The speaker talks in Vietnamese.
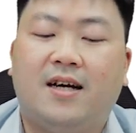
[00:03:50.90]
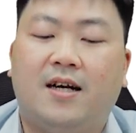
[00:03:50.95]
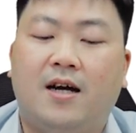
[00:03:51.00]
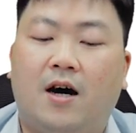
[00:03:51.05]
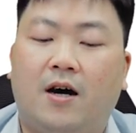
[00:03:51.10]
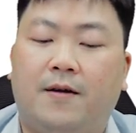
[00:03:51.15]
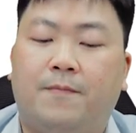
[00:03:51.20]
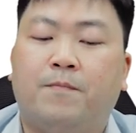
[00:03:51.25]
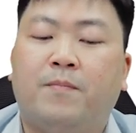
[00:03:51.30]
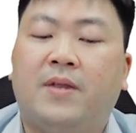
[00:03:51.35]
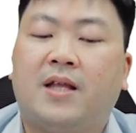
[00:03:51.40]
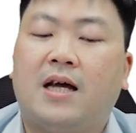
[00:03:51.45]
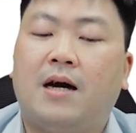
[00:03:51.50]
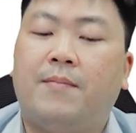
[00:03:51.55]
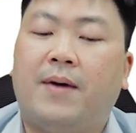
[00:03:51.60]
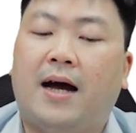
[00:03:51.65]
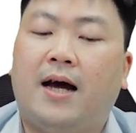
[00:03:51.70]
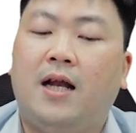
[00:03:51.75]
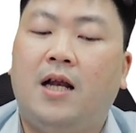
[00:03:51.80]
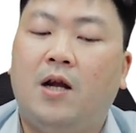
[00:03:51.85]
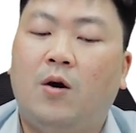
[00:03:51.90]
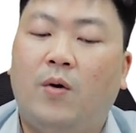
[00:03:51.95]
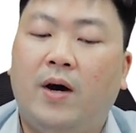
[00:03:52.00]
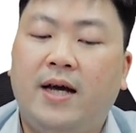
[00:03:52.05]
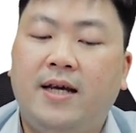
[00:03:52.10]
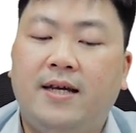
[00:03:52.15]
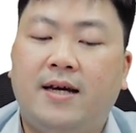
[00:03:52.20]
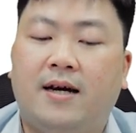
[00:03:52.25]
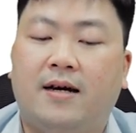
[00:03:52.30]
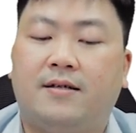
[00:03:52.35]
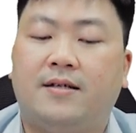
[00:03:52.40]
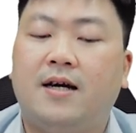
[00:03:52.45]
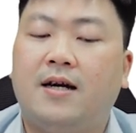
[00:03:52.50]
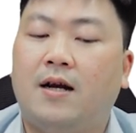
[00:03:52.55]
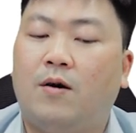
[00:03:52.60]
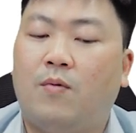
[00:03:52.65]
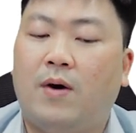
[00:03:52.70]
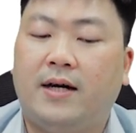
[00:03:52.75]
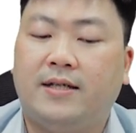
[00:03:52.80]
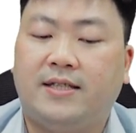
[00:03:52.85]
rồi các bạn hãy lưu ý nha rất
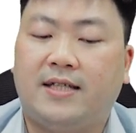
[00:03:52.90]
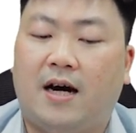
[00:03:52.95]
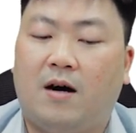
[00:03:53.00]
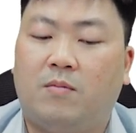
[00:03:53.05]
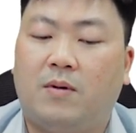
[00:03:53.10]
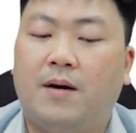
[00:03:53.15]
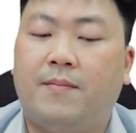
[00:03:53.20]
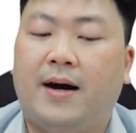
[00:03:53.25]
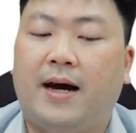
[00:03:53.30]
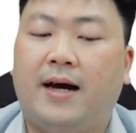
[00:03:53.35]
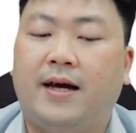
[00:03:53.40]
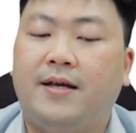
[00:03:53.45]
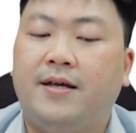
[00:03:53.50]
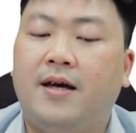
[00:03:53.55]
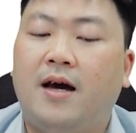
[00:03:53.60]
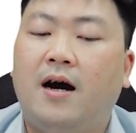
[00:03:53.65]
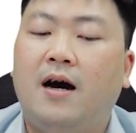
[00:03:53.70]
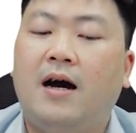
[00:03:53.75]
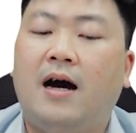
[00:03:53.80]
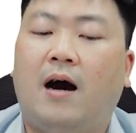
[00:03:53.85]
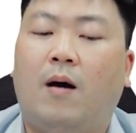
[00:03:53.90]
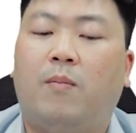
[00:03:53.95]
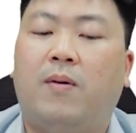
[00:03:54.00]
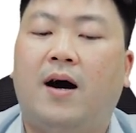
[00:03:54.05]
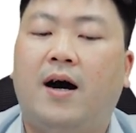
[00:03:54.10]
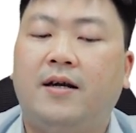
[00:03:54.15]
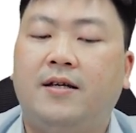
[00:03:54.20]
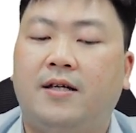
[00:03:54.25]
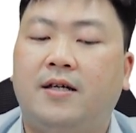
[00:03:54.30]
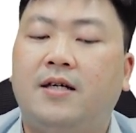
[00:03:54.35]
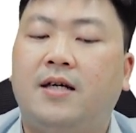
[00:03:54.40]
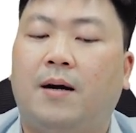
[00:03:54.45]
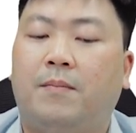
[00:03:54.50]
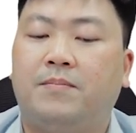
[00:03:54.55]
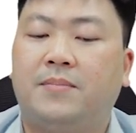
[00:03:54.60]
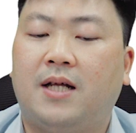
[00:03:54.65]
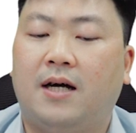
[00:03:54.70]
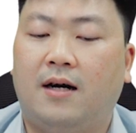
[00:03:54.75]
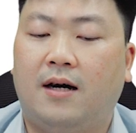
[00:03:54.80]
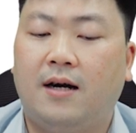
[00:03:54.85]
là quan trọng các bạn hãy nhớ học hết những
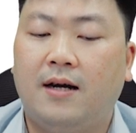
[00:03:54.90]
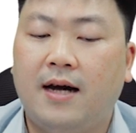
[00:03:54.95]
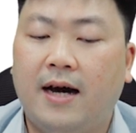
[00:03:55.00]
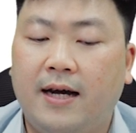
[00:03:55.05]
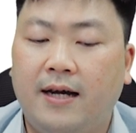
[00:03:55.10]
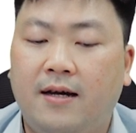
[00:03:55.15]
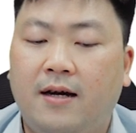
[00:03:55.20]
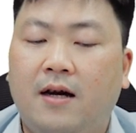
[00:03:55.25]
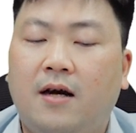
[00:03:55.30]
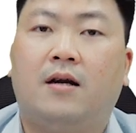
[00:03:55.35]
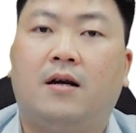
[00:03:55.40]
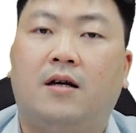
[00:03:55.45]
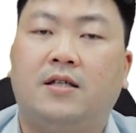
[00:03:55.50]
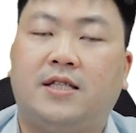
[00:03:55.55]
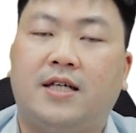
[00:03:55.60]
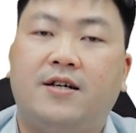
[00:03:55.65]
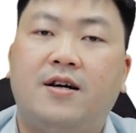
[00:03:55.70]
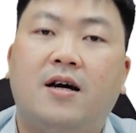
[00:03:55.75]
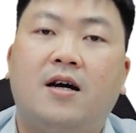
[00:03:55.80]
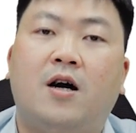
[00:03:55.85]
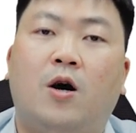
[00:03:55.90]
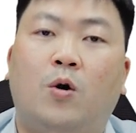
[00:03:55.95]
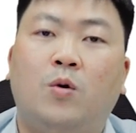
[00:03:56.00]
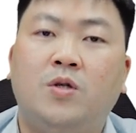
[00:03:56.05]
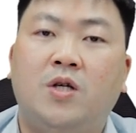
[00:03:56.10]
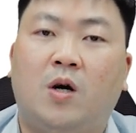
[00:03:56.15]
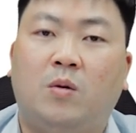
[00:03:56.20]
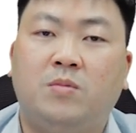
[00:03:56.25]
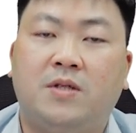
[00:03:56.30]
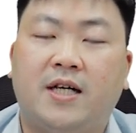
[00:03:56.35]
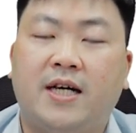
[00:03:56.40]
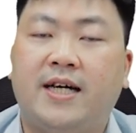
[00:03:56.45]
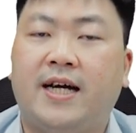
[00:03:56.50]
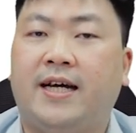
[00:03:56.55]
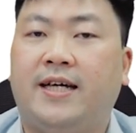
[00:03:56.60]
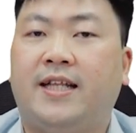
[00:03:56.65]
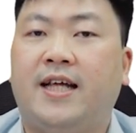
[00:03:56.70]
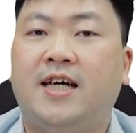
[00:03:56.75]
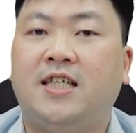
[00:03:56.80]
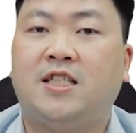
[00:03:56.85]
cụm từ ở đây nó sẽ rất hữu dụng cho cái
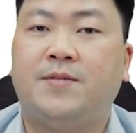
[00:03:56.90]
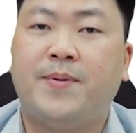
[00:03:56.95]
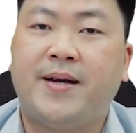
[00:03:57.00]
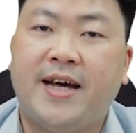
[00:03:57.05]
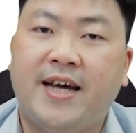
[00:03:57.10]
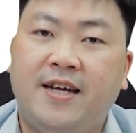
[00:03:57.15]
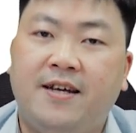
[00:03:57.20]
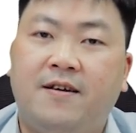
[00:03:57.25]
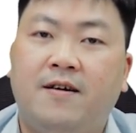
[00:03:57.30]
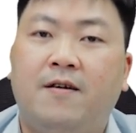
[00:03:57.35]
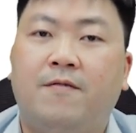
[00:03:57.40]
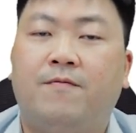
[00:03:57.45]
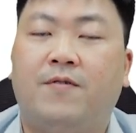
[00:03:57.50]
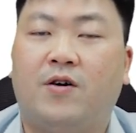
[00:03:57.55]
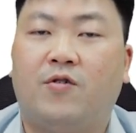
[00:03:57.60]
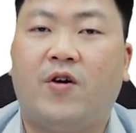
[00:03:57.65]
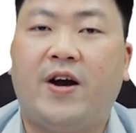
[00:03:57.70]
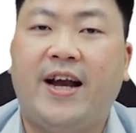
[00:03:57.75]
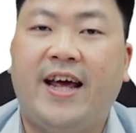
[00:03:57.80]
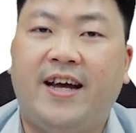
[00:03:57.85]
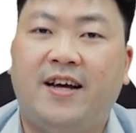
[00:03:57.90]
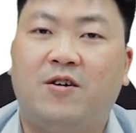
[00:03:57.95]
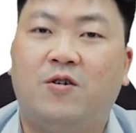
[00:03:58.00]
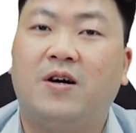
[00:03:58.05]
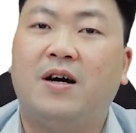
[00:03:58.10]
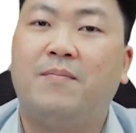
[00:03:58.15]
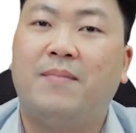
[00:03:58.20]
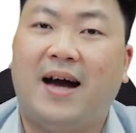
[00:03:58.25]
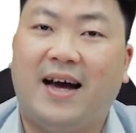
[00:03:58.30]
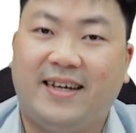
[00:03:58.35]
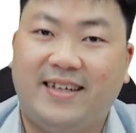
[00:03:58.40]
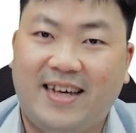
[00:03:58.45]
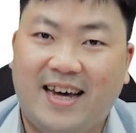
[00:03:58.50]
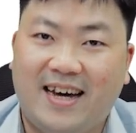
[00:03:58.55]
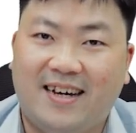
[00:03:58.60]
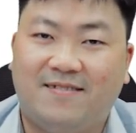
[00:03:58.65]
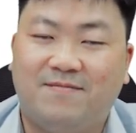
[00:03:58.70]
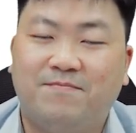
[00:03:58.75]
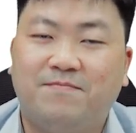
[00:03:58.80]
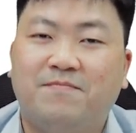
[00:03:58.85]
kỳ thi speaking và writing của các bạn
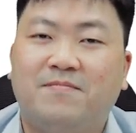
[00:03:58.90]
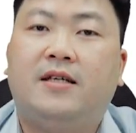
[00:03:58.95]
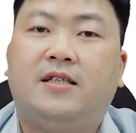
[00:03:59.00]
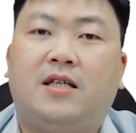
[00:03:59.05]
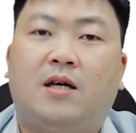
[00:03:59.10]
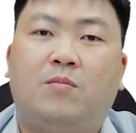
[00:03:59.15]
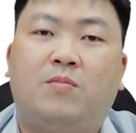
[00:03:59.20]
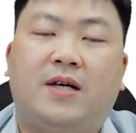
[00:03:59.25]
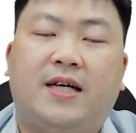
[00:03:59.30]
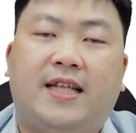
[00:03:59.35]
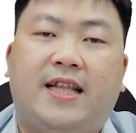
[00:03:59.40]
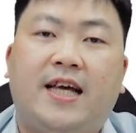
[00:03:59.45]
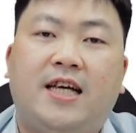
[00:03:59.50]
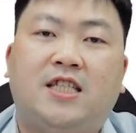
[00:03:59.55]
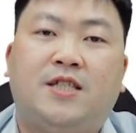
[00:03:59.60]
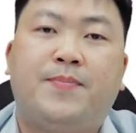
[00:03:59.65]
nha trong kỳ thi